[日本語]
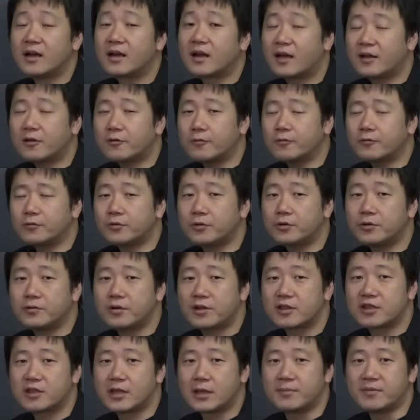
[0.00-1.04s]
開墾というの
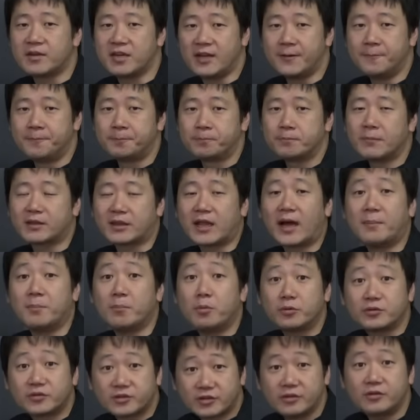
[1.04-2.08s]
はちなみに、田ん
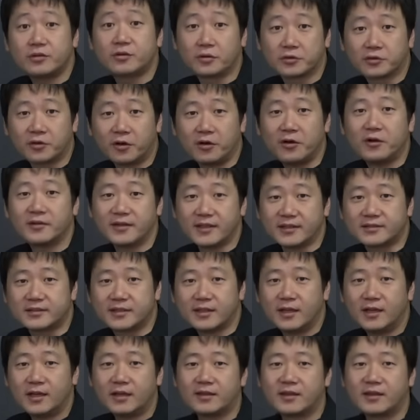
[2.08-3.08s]
ぼを作ることです。